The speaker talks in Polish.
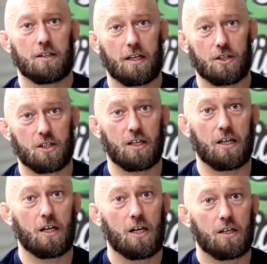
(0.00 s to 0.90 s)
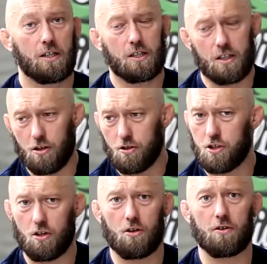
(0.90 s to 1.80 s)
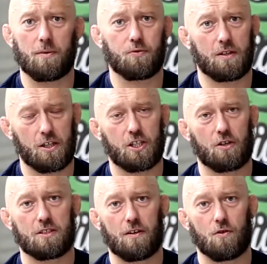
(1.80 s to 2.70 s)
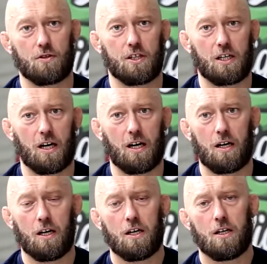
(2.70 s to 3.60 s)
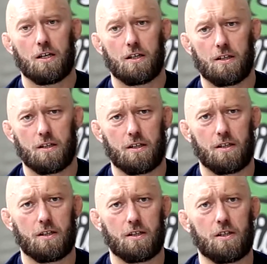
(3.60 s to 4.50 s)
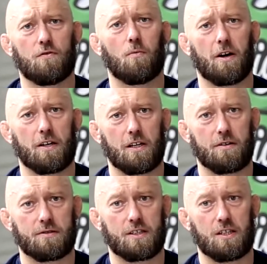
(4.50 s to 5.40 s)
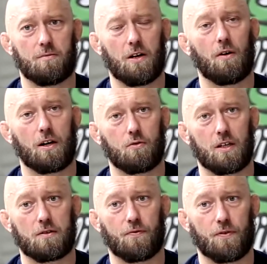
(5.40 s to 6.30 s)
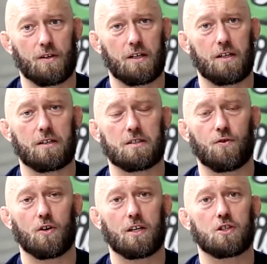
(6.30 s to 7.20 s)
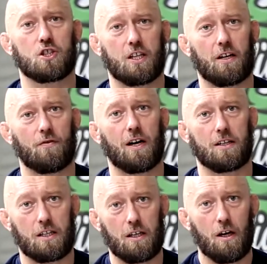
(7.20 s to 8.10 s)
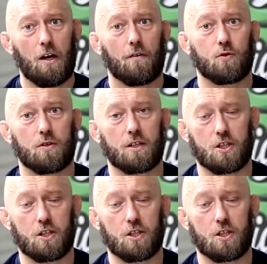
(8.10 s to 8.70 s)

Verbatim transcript: Także jeśli chodzi o na przykład naszego zawodnika, e, Iwo Baraniewski miał akurat e, swoje cztery walki, w których